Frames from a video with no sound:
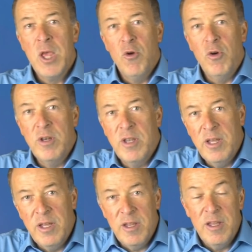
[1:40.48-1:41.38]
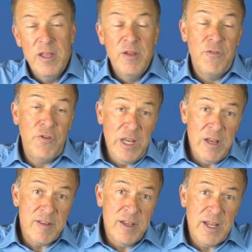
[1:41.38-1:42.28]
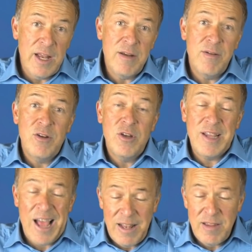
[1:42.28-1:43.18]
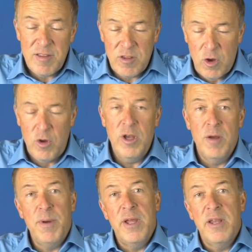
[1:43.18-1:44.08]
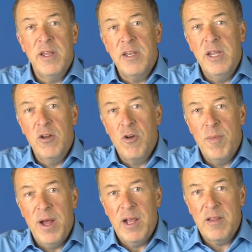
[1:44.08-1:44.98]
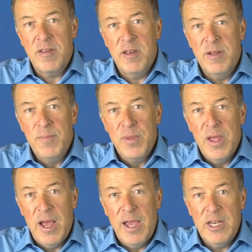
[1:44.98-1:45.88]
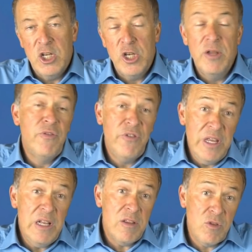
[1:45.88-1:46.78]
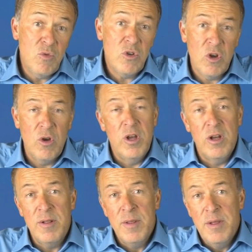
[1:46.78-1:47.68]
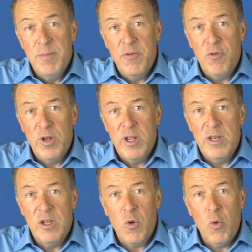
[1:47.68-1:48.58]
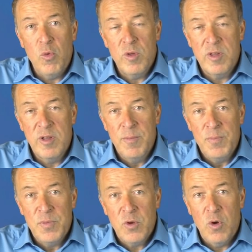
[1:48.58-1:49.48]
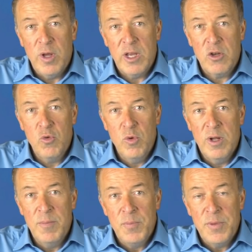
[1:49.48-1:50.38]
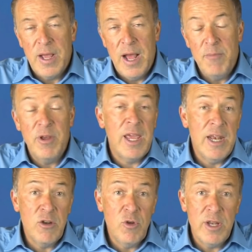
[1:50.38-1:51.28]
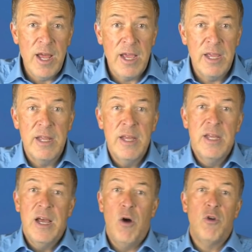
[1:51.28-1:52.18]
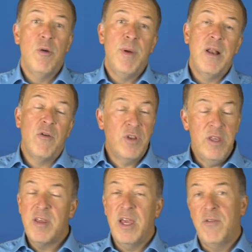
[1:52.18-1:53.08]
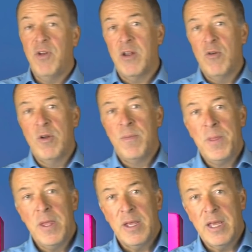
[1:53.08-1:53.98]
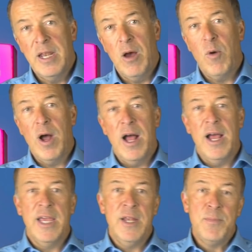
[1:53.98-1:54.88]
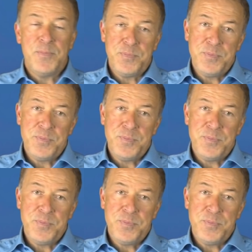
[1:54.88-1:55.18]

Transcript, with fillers: und äh, viele sind dann ganz teuer bei der Telekom-Aktie eingestiegen, viel zu teuer, bevor dann die große Korrektur kam. Wir gehen natürlich nachher auch nochmal auf diese Entwicklung genauer ein.